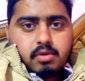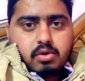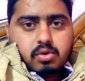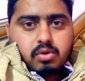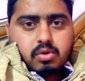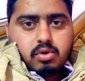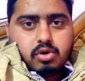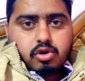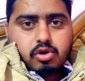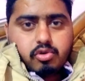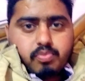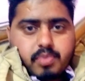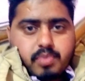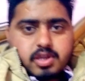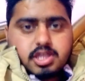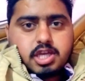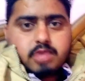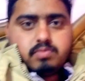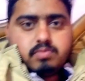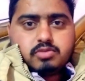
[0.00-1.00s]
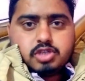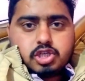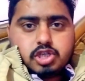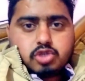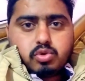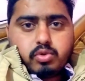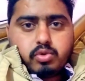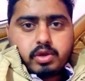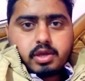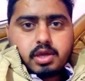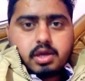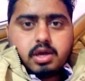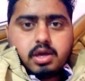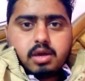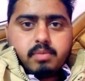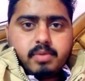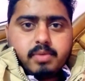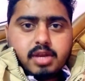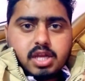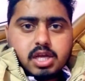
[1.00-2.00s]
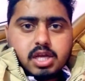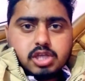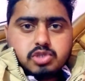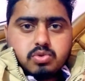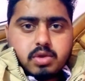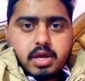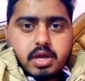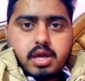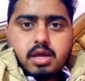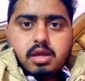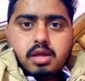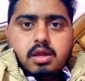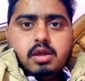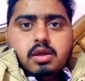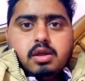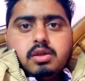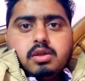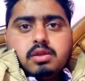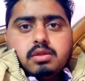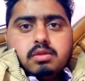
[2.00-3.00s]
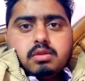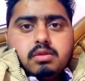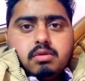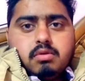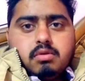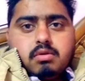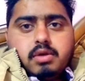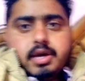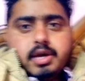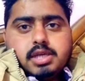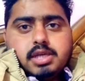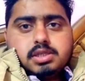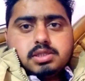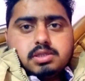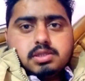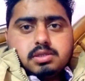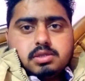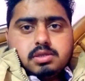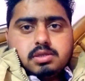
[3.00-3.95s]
और प्रदीप मुझे छोड़ के घर पे निकल चुका है तो गाइस